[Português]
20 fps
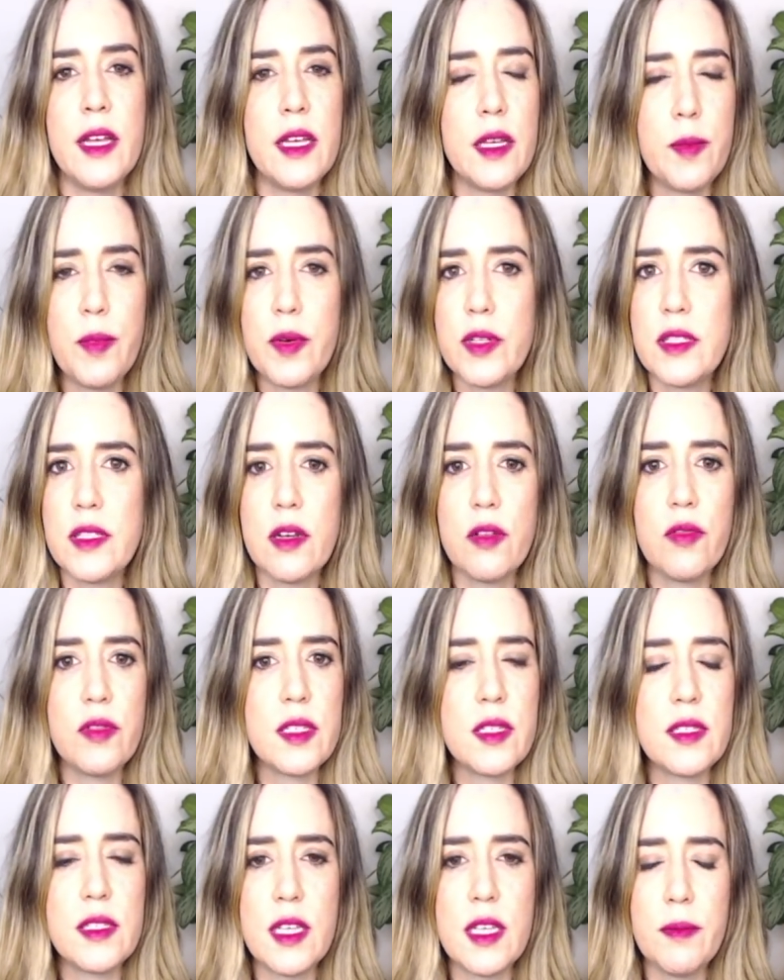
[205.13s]
E pode ser
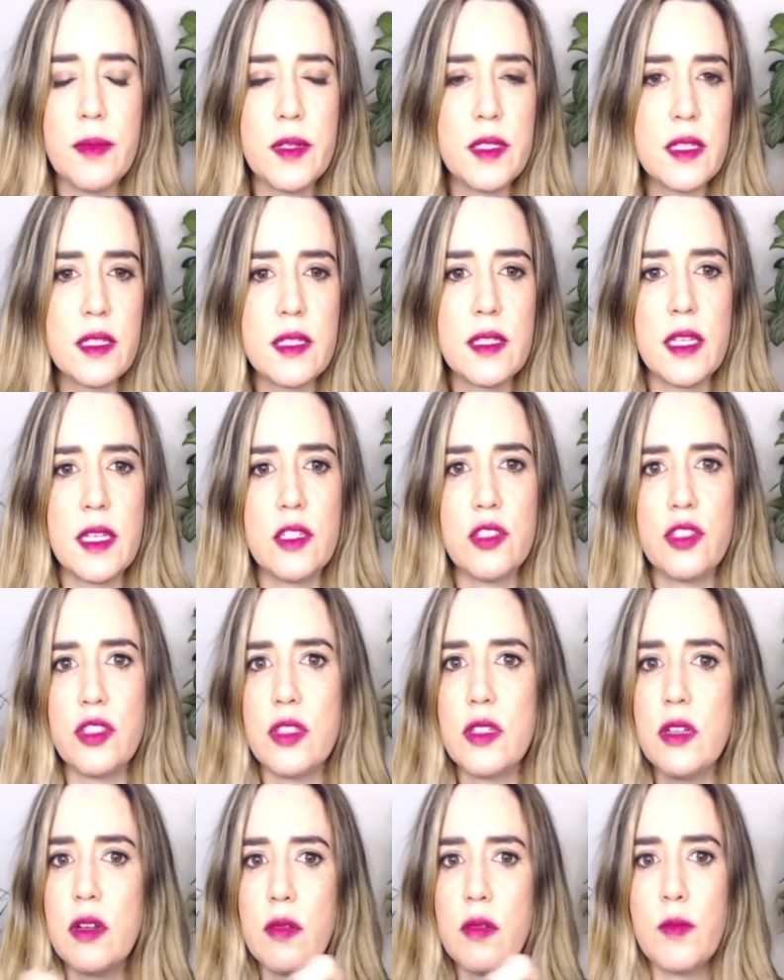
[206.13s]
coisa simples assim, de
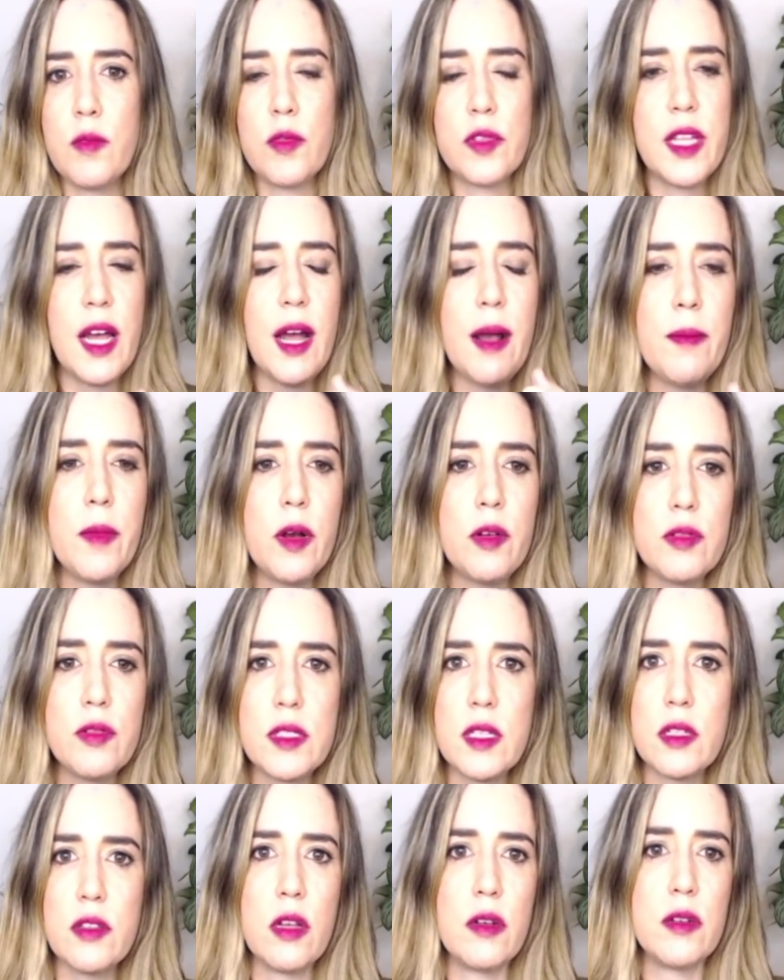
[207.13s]
mudar a mão que
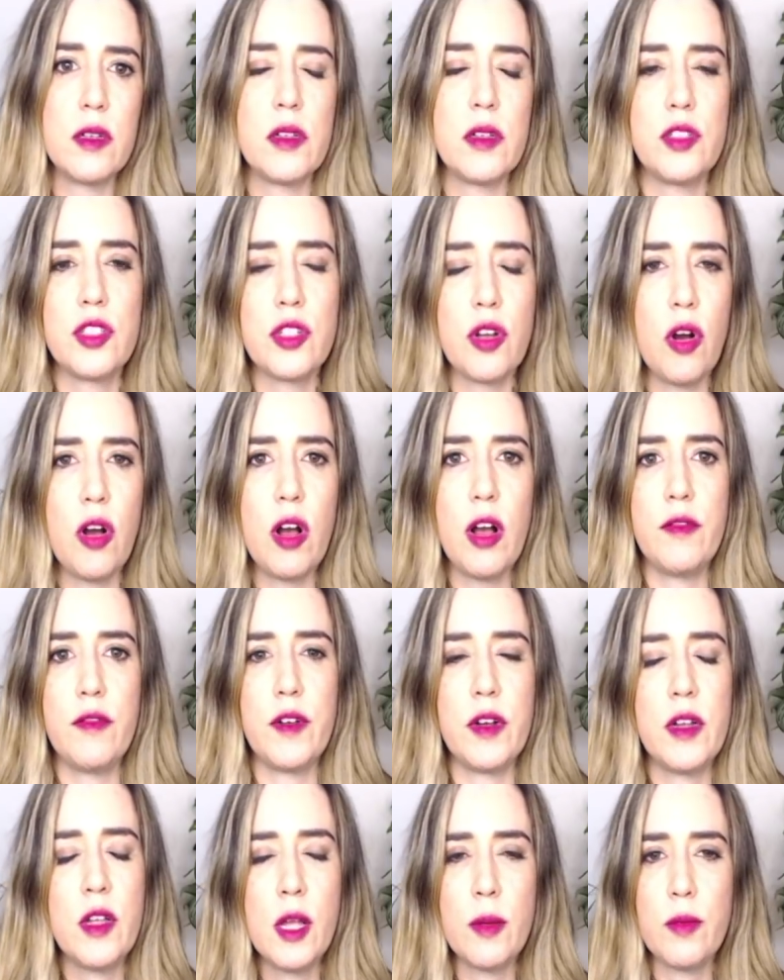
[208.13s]
você
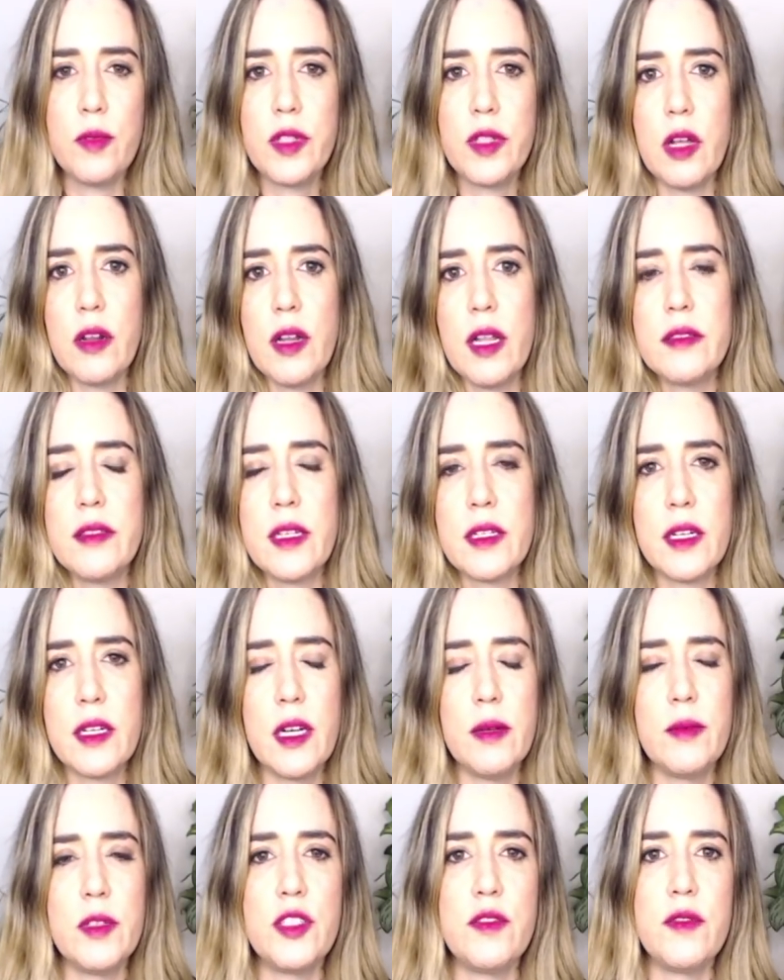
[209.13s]
escova, mudar o lado da
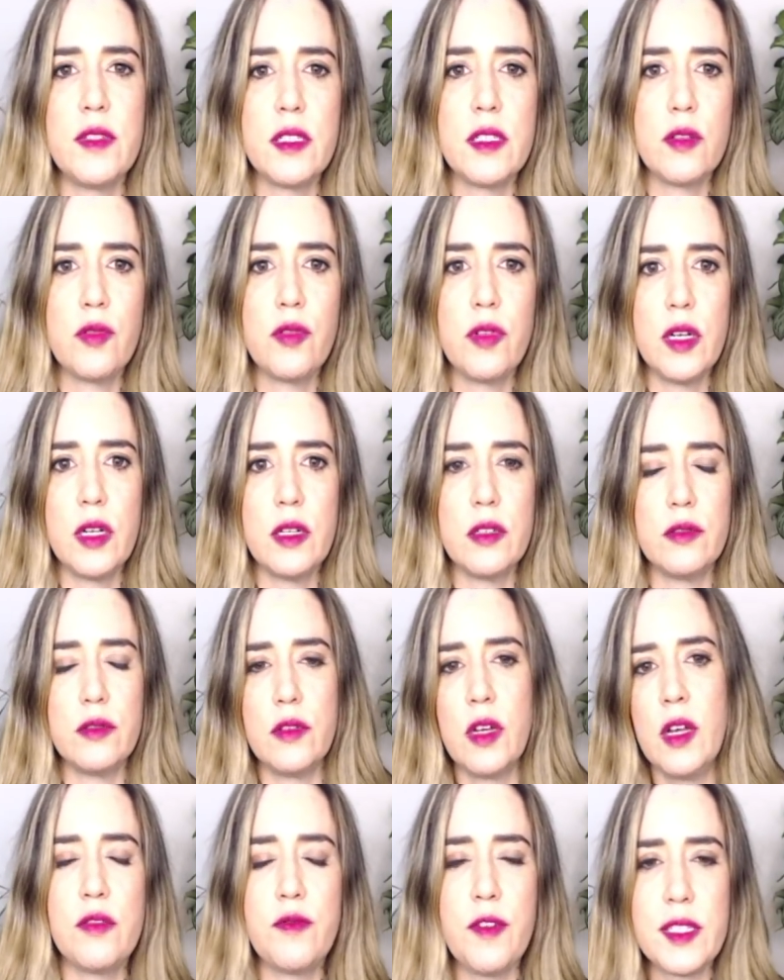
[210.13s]
cama de vez em
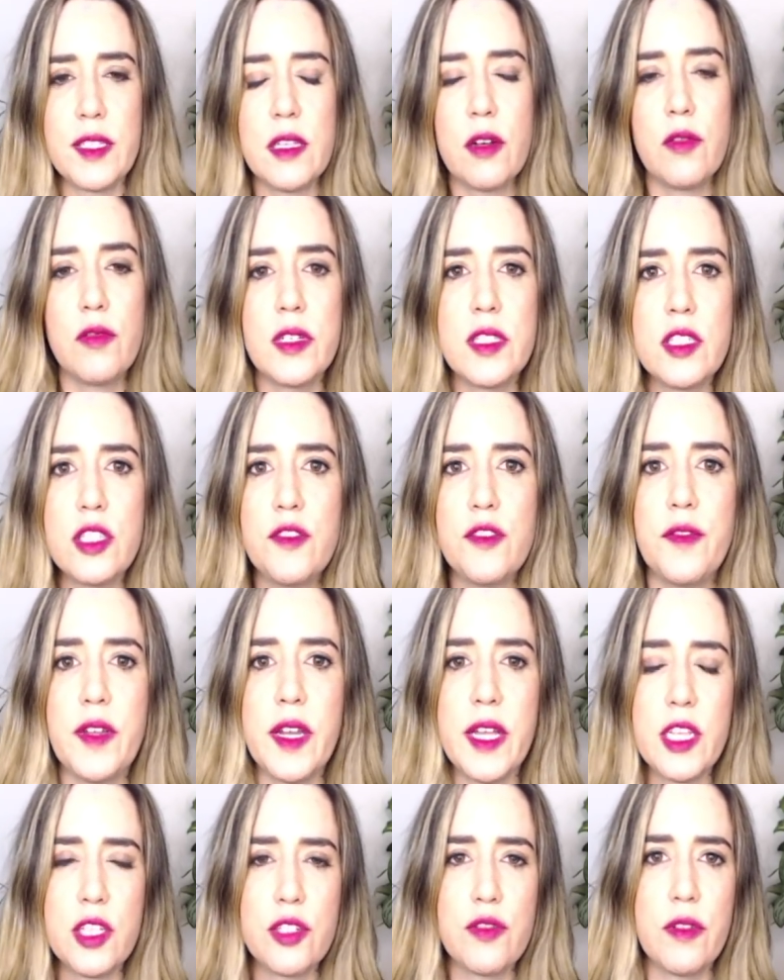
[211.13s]
quando, fazer coisas
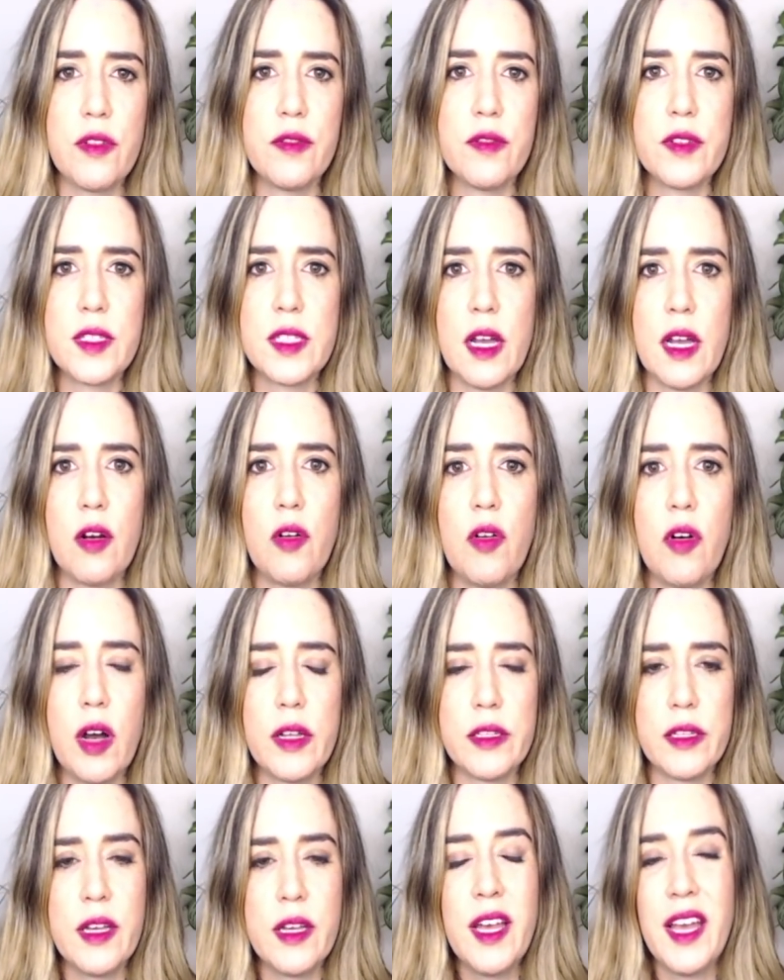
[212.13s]
diferentes quando você
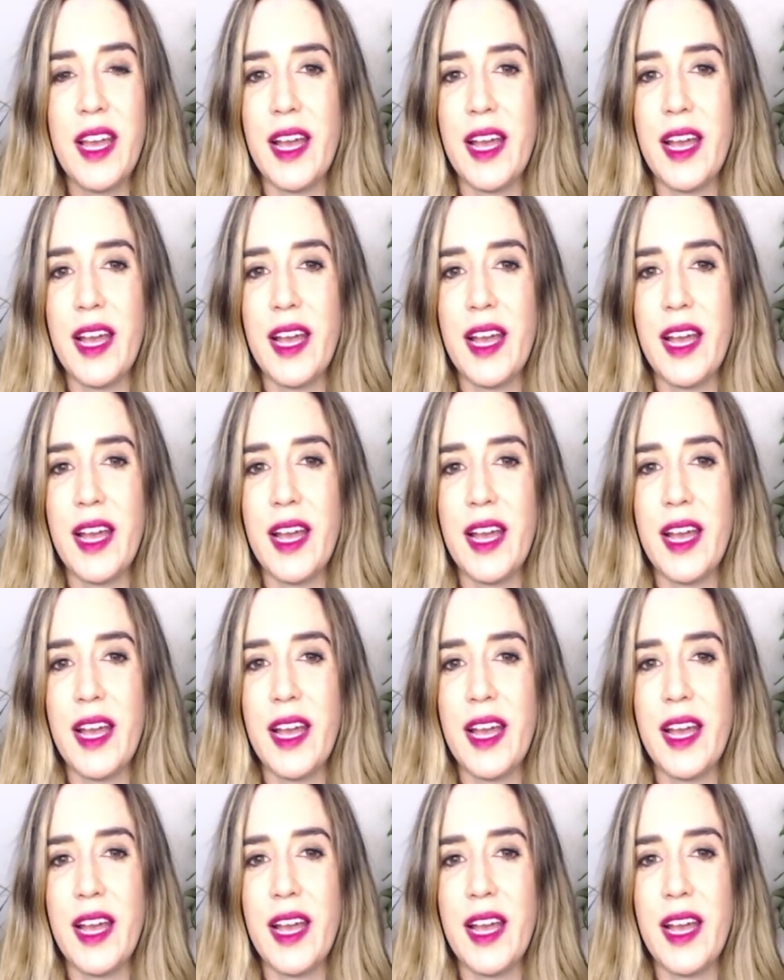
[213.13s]
acorda.